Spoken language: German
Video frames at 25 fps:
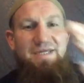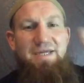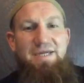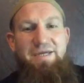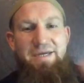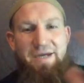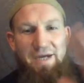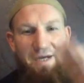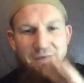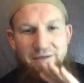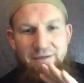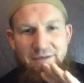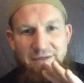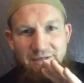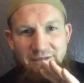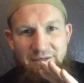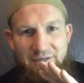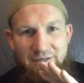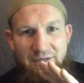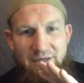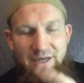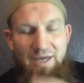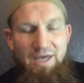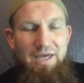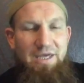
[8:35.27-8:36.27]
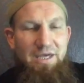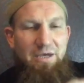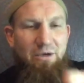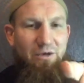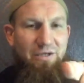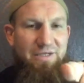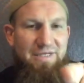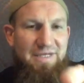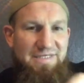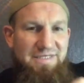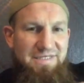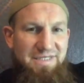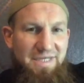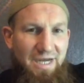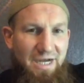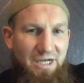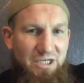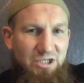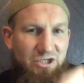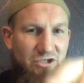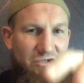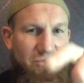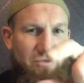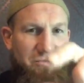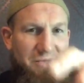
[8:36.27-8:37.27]
Ja, ja. Ihr könnt das
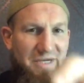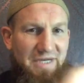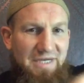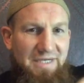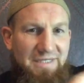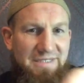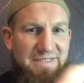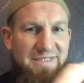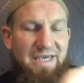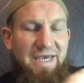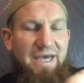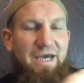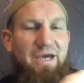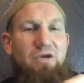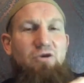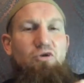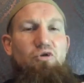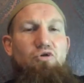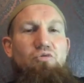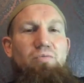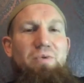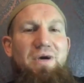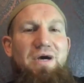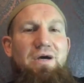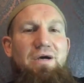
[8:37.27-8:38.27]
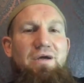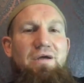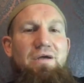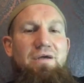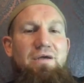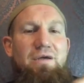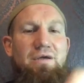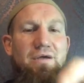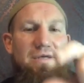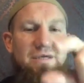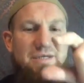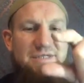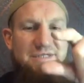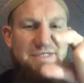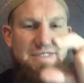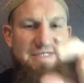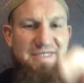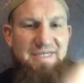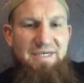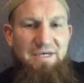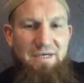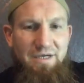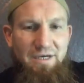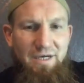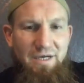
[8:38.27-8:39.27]
nachschauen in meiner Serie über
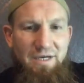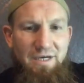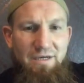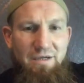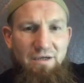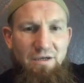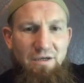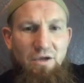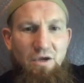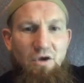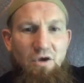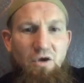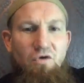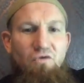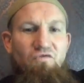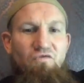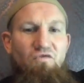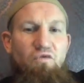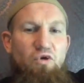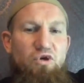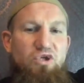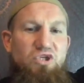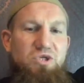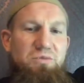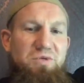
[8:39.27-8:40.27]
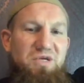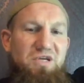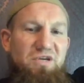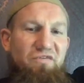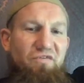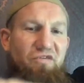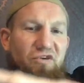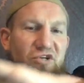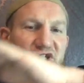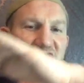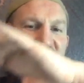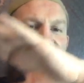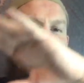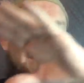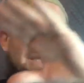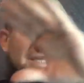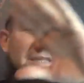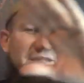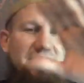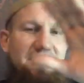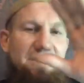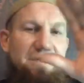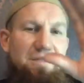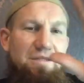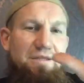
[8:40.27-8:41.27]
Sira, wo ich über die
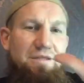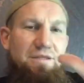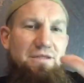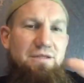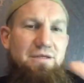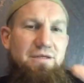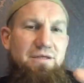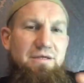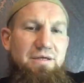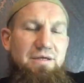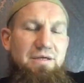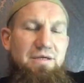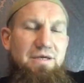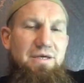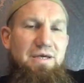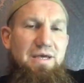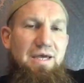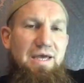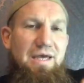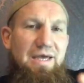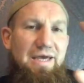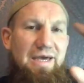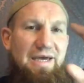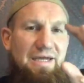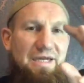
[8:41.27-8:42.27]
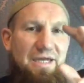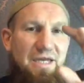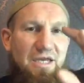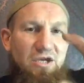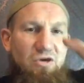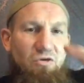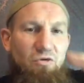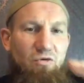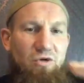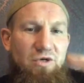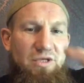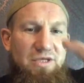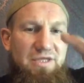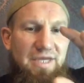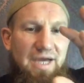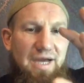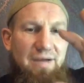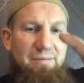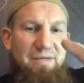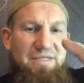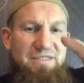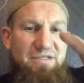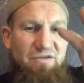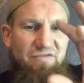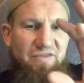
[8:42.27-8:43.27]
verschiedenen Religionen
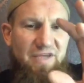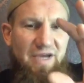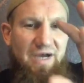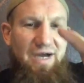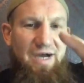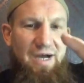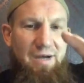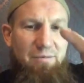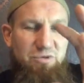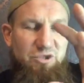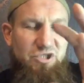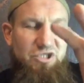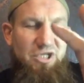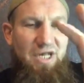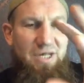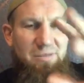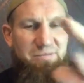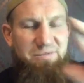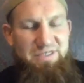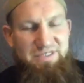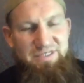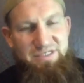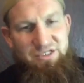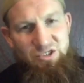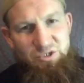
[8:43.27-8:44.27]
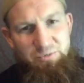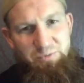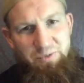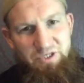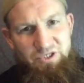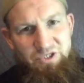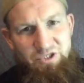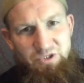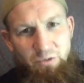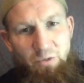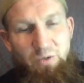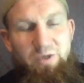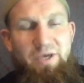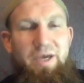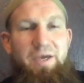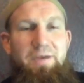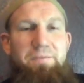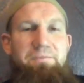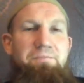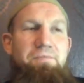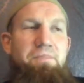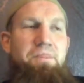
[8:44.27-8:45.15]
damals auf der arabischen Halbinsel spreche. Okay.